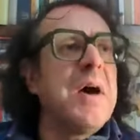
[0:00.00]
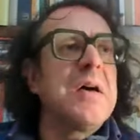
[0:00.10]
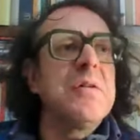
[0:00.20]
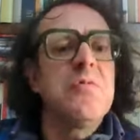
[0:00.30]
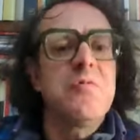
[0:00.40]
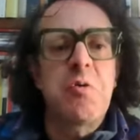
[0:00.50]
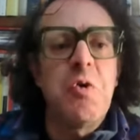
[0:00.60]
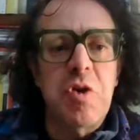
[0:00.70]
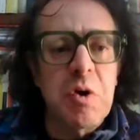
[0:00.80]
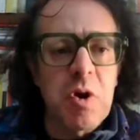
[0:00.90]
ma fa
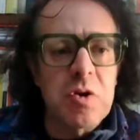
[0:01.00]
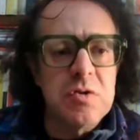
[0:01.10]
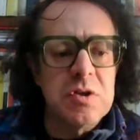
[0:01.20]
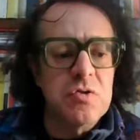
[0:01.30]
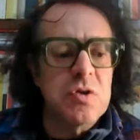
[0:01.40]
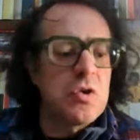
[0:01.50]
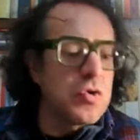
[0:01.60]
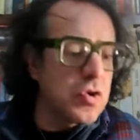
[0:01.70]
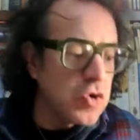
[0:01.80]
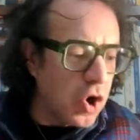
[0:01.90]
quello che vuole col diritto
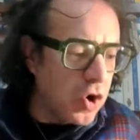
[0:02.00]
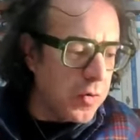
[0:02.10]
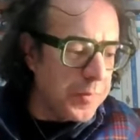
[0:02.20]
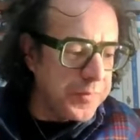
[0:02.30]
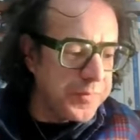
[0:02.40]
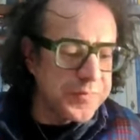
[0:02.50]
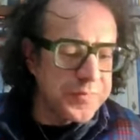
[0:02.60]
canonico. No,